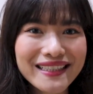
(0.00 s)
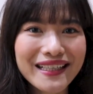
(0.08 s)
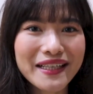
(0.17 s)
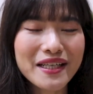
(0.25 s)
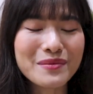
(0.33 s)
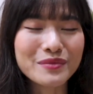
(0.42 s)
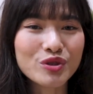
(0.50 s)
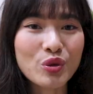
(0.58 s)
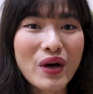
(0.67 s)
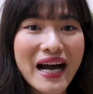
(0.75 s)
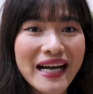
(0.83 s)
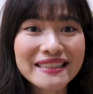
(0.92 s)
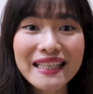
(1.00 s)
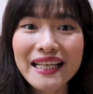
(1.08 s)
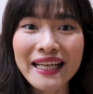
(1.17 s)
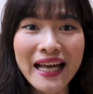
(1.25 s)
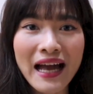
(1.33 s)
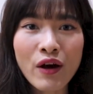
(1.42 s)
tức là điểm số ai rất
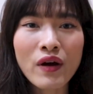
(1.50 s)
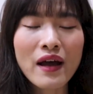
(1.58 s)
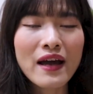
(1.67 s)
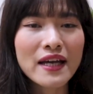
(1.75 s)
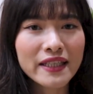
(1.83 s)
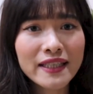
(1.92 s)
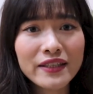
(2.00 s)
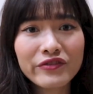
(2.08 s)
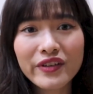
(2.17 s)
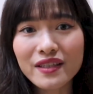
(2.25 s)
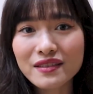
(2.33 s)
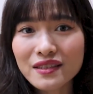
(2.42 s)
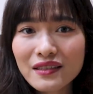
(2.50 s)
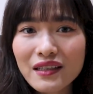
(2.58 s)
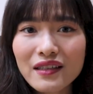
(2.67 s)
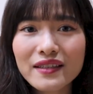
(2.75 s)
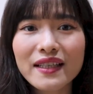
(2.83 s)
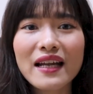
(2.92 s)
là cao thì việc giữ
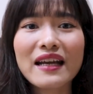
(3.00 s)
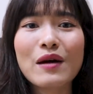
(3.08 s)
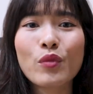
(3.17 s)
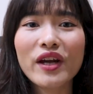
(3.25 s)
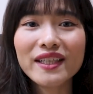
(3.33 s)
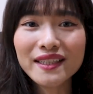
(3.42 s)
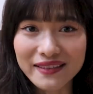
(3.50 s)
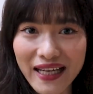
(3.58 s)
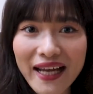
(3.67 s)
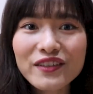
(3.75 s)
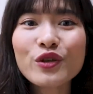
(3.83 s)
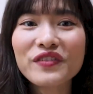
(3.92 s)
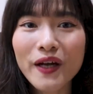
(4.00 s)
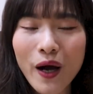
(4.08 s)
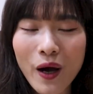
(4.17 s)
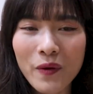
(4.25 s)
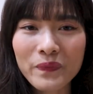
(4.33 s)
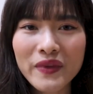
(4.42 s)
lời là một cái thử thách đối với
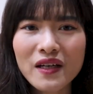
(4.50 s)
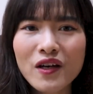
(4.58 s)
họ.